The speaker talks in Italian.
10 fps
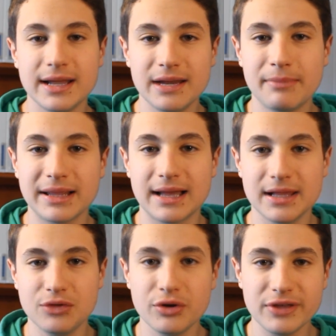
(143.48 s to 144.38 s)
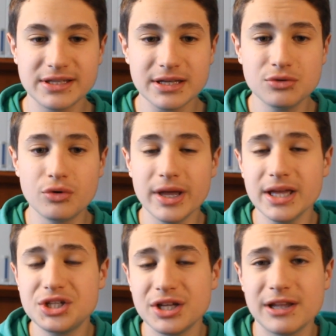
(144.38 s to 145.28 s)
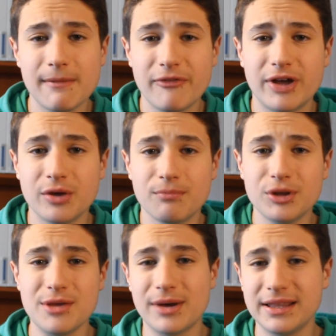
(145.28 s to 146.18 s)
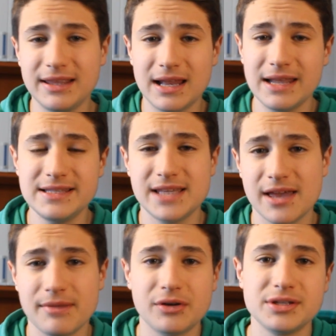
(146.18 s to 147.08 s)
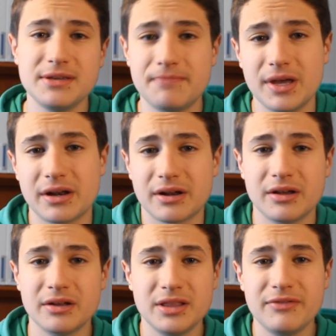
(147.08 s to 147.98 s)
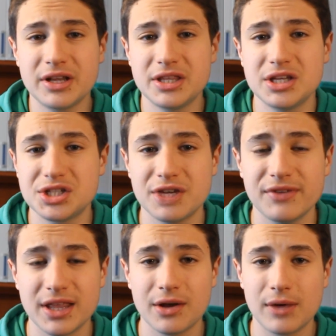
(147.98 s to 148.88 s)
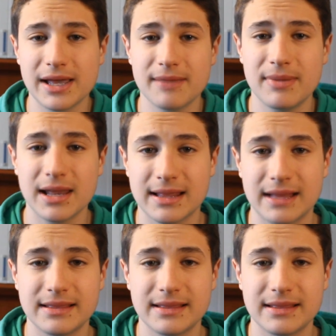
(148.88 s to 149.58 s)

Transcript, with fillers: nelle battaglie 2vs2 e ci andremo a fare un po' di partitelle insieme così per eh, divertirci e vedere qualche bella